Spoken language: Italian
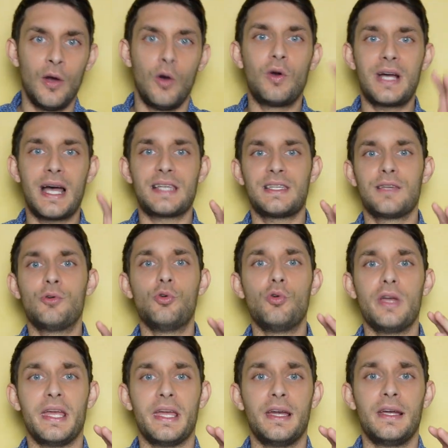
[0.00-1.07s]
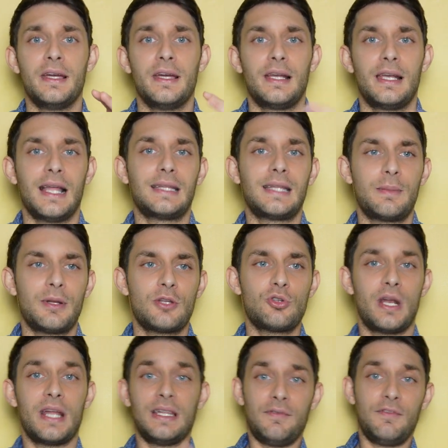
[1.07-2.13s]
o casi in cui l'altra
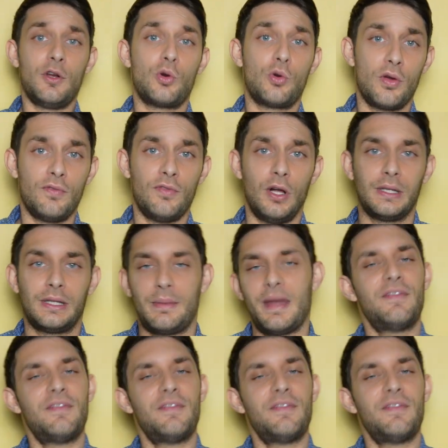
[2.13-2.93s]
persona è davvero coinvolta,